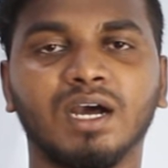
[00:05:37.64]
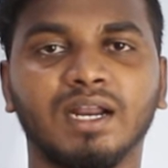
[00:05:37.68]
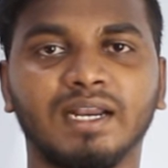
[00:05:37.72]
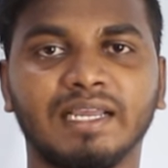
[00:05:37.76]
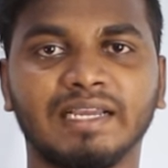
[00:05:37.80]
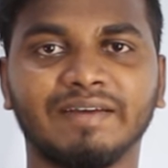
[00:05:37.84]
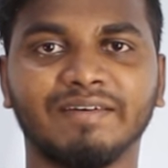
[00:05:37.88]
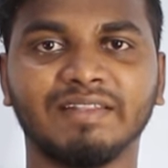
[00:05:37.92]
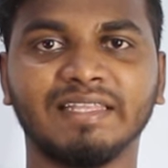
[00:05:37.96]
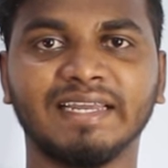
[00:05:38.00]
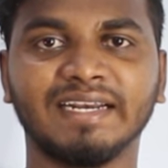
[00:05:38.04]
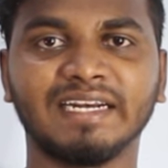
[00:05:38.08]

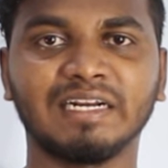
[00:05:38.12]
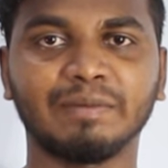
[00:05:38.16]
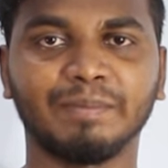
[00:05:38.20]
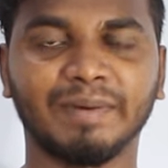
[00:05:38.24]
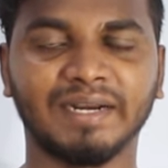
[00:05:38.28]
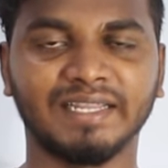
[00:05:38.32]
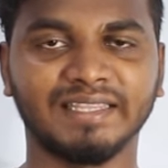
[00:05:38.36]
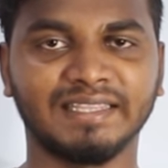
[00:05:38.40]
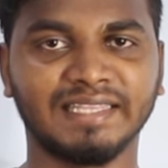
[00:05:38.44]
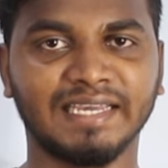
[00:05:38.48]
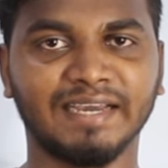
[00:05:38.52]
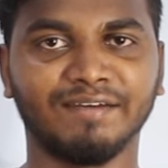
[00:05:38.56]
நீங்கள் வந்து என்டர்
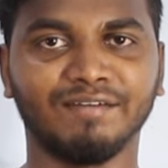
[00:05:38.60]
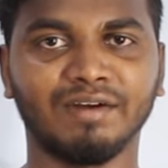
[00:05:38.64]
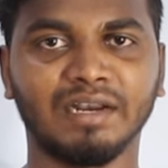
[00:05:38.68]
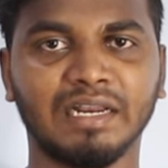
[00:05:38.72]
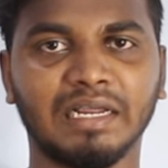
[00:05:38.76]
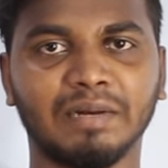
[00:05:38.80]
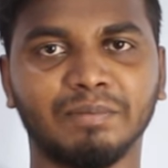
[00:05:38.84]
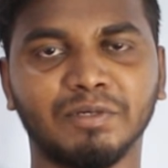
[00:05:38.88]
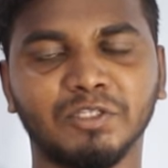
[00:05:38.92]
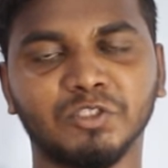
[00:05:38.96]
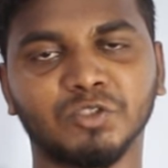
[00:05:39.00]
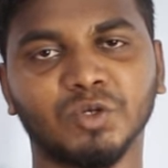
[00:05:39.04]
பண்ண
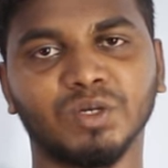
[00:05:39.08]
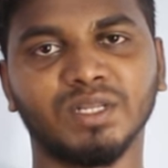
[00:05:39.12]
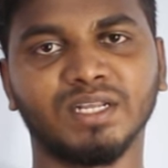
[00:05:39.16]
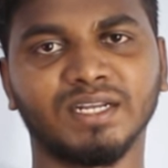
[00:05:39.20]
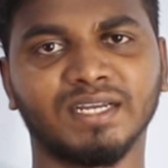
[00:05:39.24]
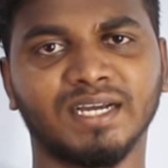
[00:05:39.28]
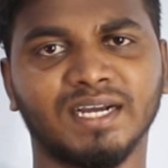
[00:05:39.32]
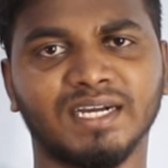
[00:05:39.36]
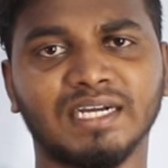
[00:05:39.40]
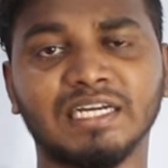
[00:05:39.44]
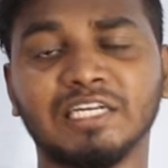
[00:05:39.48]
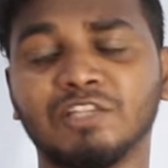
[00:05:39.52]
தேவையில்லை அப்படின்னு
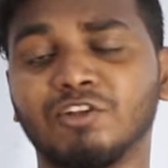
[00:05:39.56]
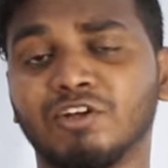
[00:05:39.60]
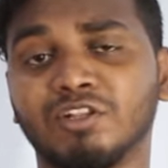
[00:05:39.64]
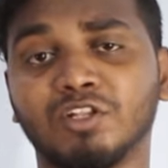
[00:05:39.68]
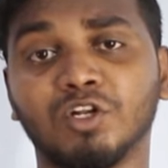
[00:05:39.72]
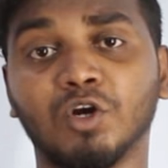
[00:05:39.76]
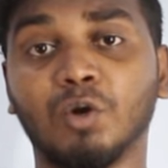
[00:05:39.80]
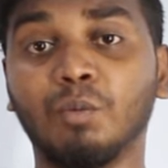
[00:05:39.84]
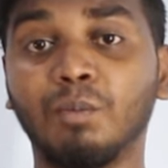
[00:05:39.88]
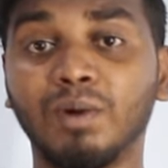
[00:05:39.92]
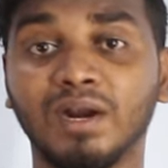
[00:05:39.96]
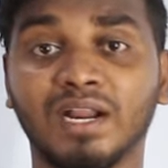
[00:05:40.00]
சொல்லியிருக்காங்க இது
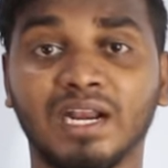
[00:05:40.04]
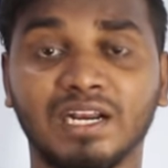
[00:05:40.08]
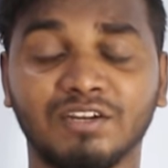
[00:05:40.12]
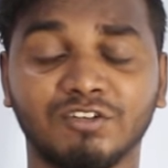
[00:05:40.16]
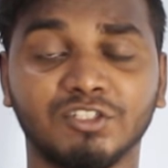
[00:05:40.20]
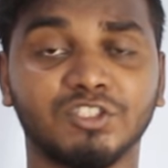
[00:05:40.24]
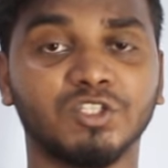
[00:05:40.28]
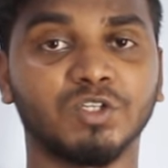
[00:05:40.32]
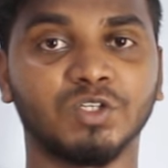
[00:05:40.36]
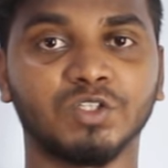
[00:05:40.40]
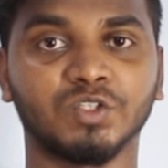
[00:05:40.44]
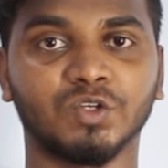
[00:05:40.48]
வந்து ரொம்ப நல்ல
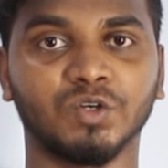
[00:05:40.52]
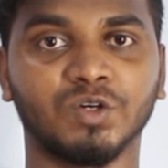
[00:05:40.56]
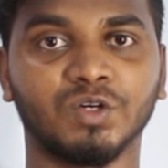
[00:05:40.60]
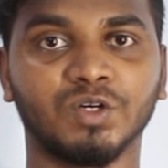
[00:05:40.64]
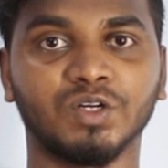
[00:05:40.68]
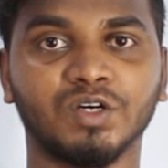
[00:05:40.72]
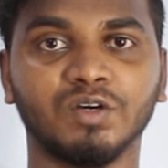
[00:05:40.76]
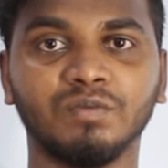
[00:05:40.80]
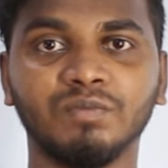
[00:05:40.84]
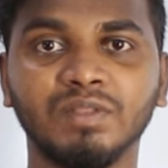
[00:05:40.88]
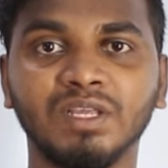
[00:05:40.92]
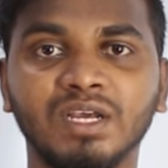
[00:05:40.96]
விஷயம்னு
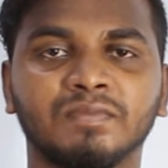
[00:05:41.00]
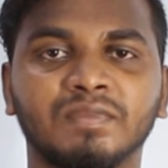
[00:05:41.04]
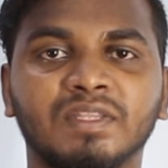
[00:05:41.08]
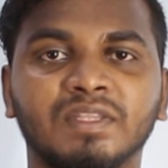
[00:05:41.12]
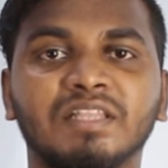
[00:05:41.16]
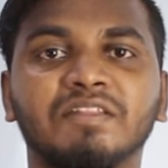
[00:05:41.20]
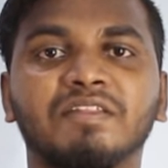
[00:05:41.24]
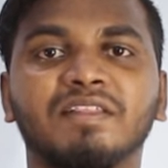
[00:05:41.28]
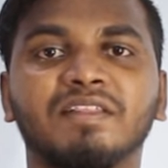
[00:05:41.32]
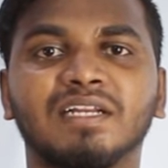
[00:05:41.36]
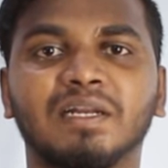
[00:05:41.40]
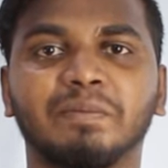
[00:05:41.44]
சொல்லணும்
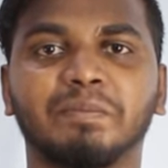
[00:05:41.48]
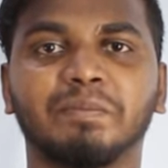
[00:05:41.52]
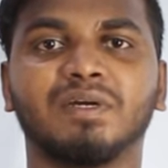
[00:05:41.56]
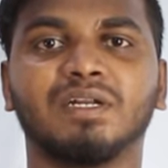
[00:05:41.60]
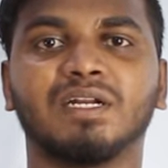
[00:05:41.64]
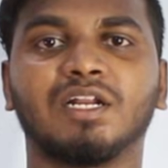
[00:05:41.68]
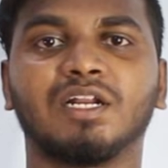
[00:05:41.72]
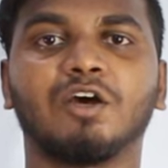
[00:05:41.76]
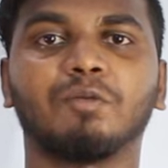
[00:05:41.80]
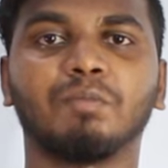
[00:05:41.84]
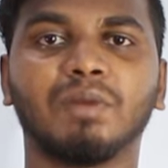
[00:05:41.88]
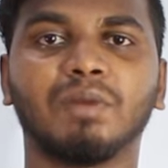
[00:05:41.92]
இது வந்து நம்ம
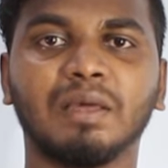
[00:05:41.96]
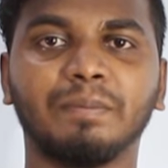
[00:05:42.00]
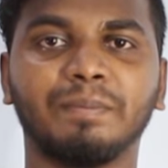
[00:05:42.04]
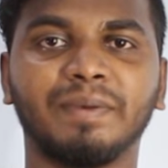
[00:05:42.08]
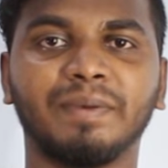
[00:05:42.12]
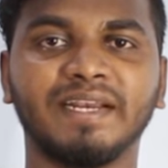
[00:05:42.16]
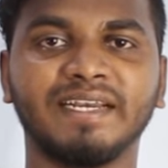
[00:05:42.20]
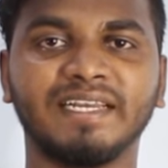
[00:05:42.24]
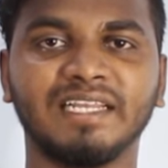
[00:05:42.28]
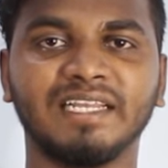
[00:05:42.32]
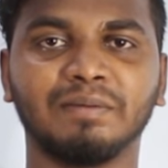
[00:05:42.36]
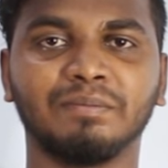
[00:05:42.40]
நார்மலாக
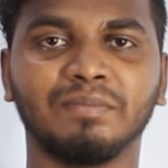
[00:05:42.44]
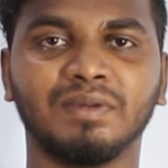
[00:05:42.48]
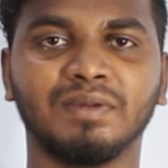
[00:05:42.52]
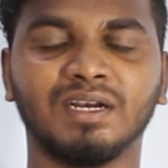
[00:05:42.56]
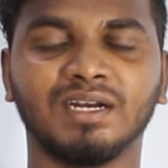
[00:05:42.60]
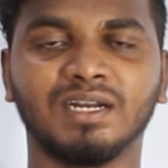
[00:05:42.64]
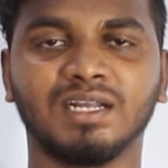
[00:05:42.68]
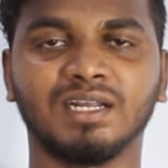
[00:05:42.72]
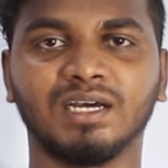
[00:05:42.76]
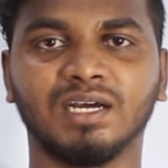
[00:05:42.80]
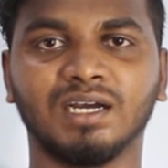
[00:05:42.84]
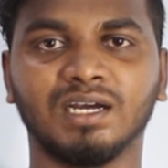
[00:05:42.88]
பேடிஎம்
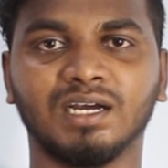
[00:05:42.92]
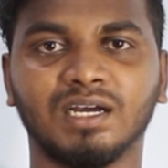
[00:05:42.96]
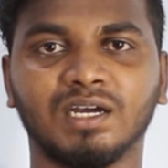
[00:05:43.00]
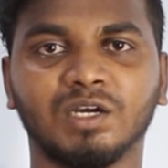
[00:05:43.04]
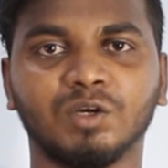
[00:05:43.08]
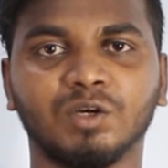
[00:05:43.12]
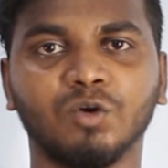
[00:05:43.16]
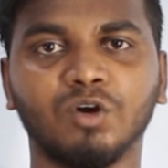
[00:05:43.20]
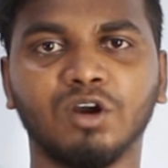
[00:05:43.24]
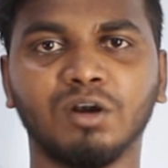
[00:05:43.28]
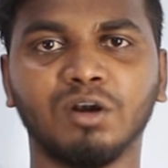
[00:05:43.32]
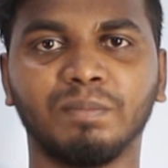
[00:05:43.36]
இல்லைனா
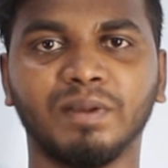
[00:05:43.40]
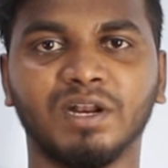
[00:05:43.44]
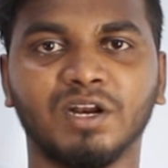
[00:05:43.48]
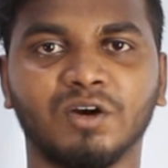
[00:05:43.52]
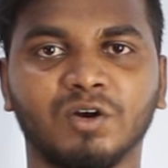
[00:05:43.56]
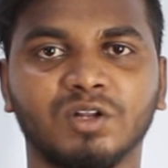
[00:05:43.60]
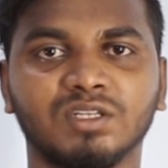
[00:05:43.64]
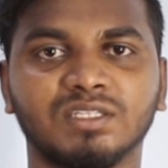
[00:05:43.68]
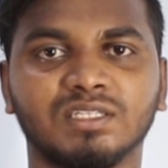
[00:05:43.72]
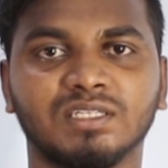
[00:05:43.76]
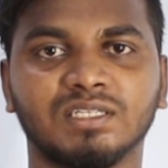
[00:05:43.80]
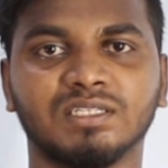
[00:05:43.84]
கூகுள் பேல
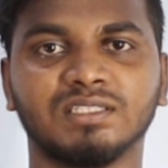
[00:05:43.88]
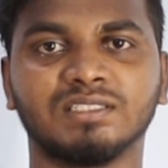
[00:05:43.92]
கூட